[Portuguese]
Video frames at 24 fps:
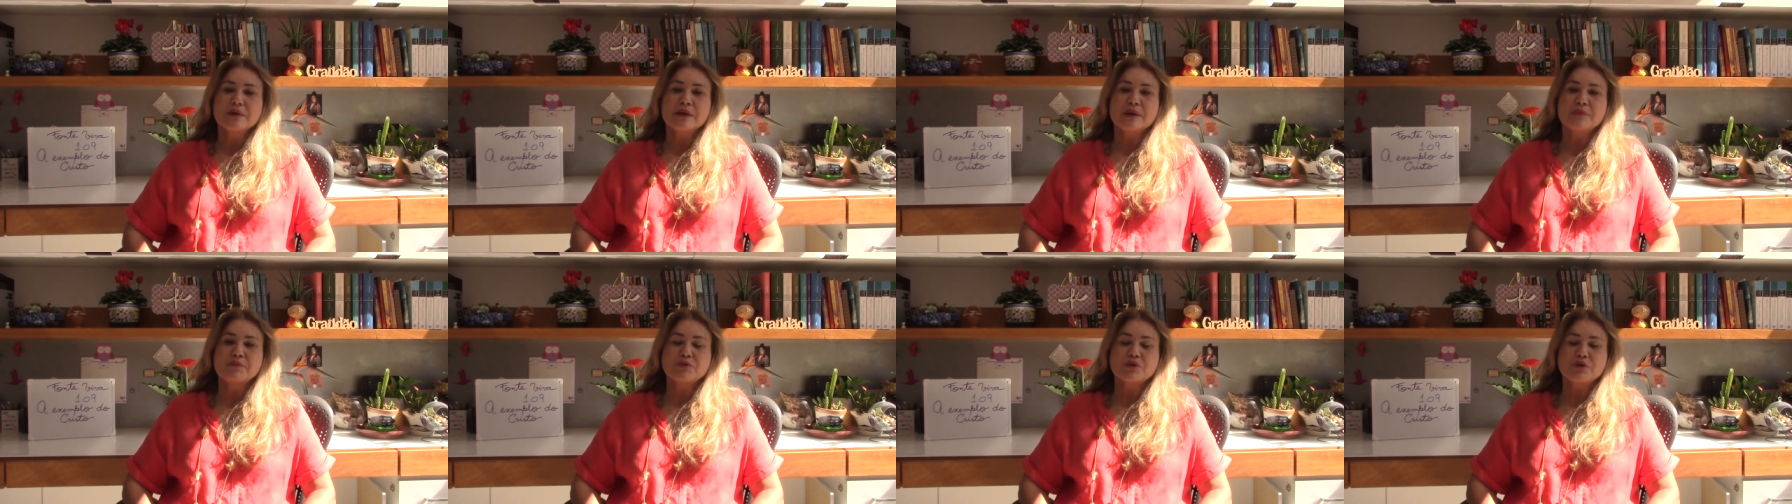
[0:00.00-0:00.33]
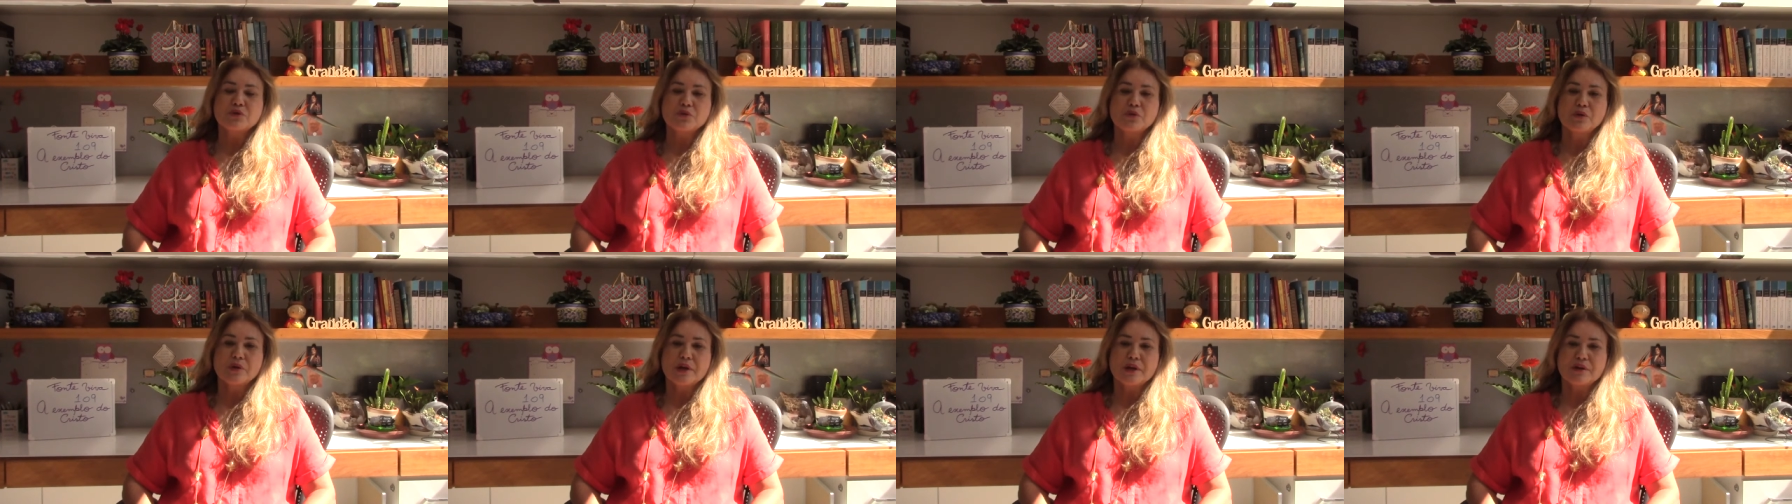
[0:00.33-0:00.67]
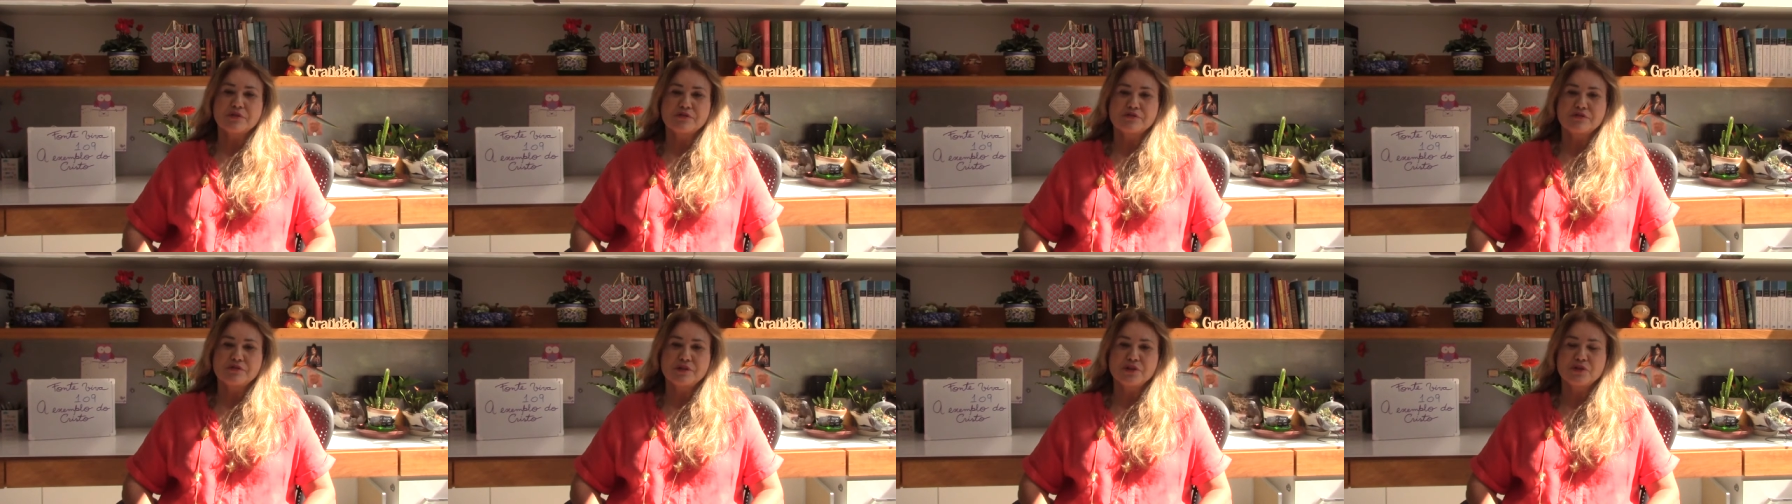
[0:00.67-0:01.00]
e a
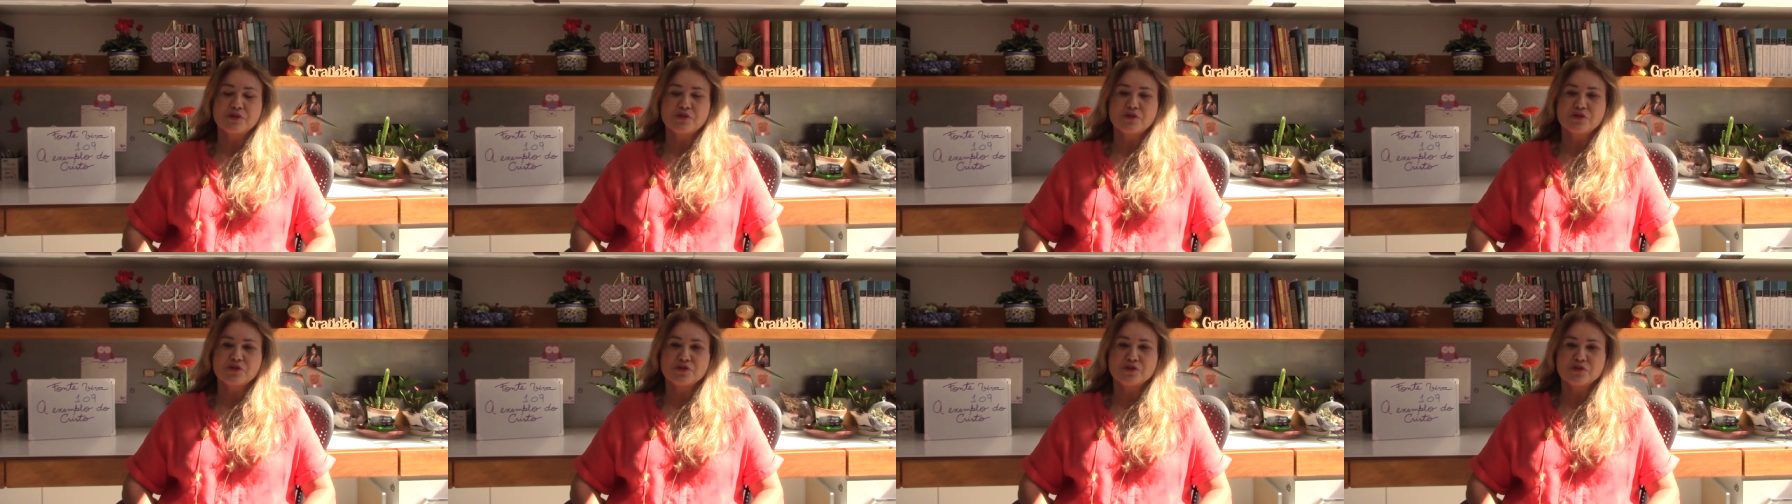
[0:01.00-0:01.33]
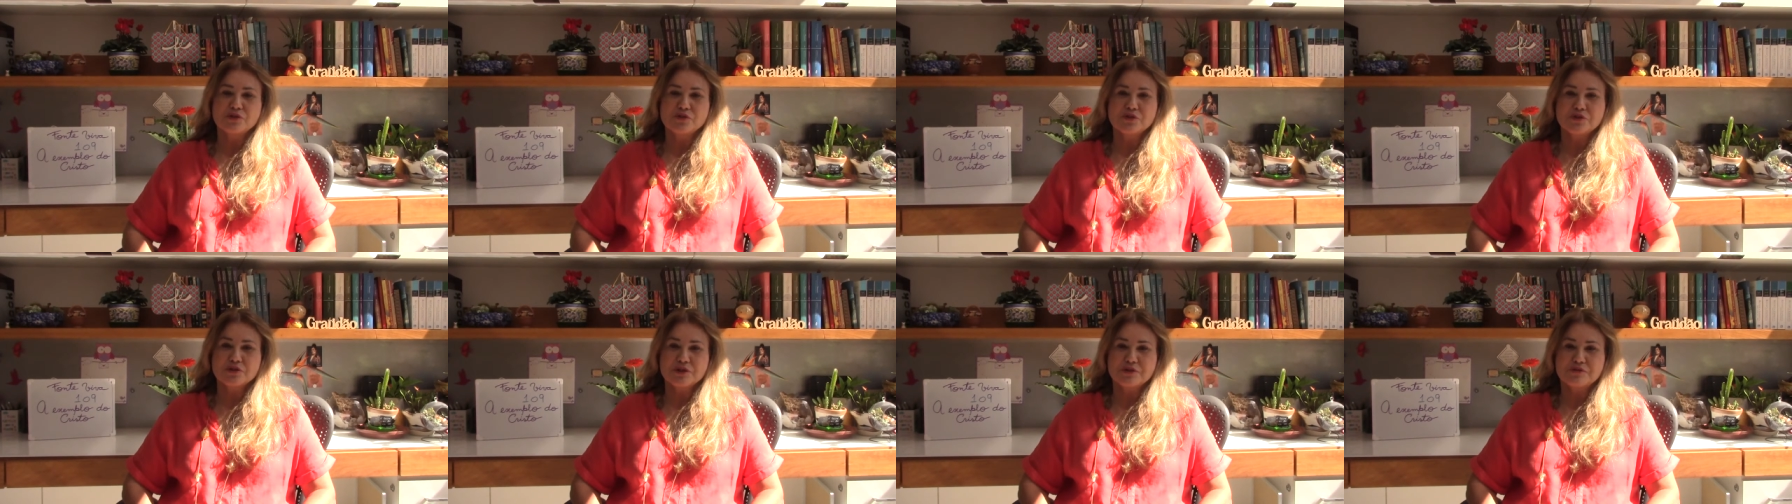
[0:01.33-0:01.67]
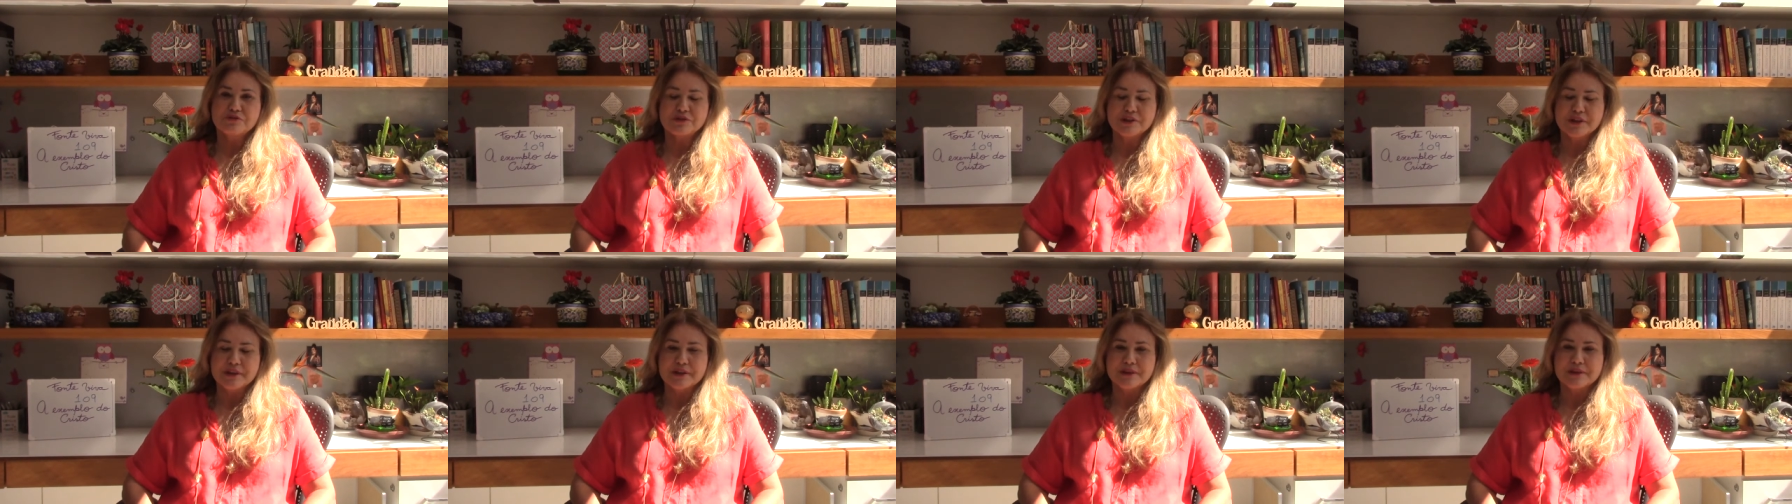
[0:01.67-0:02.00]
psicografia de Chico
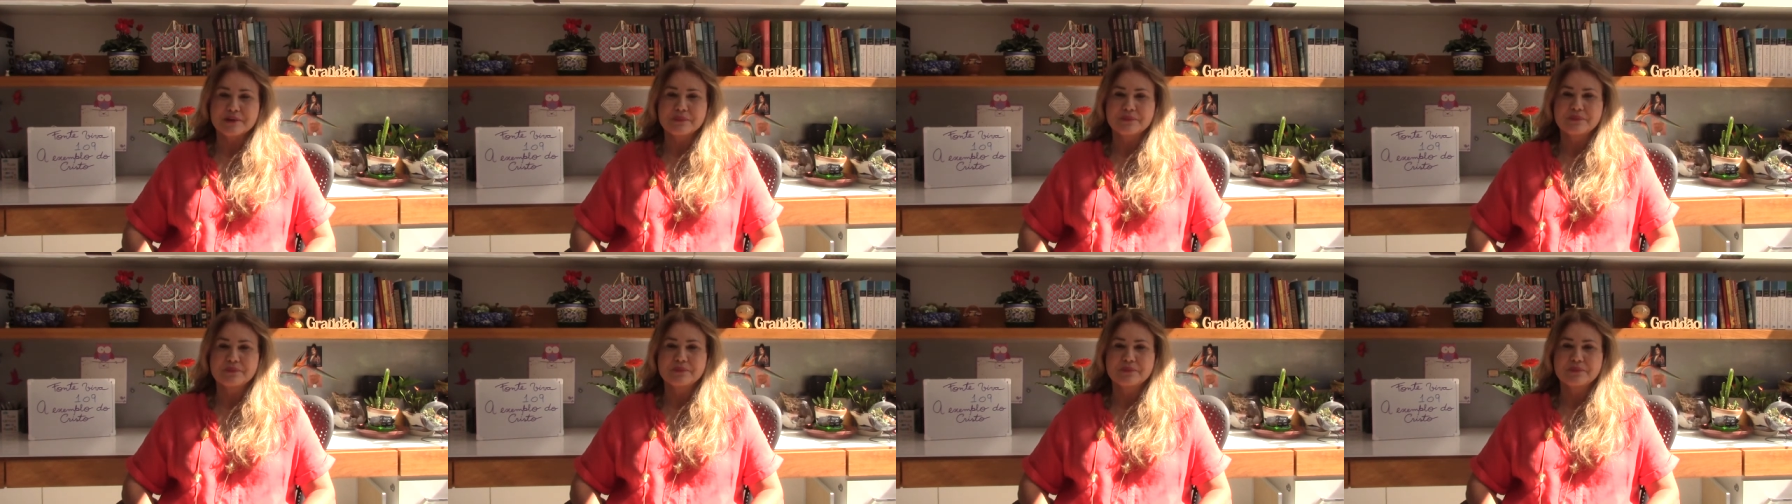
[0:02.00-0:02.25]
Xavier.